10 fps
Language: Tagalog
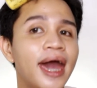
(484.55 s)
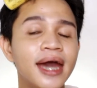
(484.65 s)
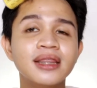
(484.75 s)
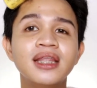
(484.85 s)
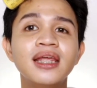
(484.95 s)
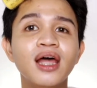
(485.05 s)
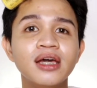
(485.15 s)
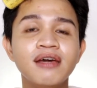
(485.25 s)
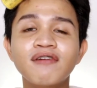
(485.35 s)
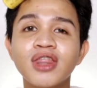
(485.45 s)
And
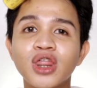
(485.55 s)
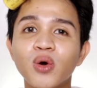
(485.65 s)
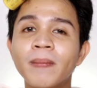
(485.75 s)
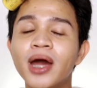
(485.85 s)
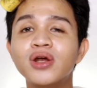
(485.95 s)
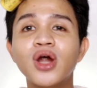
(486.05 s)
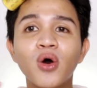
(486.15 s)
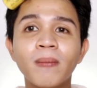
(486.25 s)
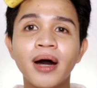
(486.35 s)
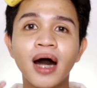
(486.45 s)
even though meron
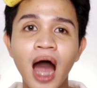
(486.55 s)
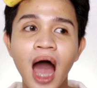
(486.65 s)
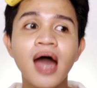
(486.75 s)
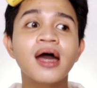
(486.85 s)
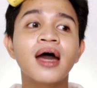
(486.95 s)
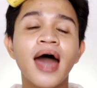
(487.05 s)
ako mga